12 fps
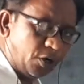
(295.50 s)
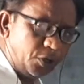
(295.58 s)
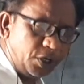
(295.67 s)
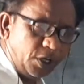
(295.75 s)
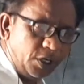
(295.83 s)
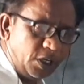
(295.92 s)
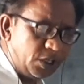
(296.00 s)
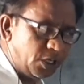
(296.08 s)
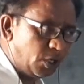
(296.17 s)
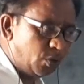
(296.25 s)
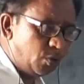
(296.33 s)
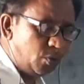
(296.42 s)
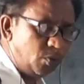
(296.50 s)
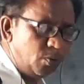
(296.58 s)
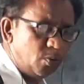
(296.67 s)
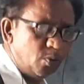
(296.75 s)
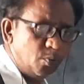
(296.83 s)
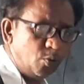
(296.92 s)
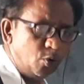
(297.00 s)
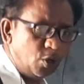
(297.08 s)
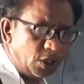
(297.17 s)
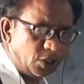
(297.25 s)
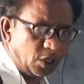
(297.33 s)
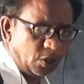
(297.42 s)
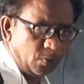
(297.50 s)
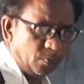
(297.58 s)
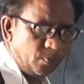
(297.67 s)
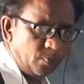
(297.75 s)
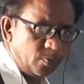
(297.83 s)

ఒక అడుగు ఎన్ని గజాలు మూడు గజాలు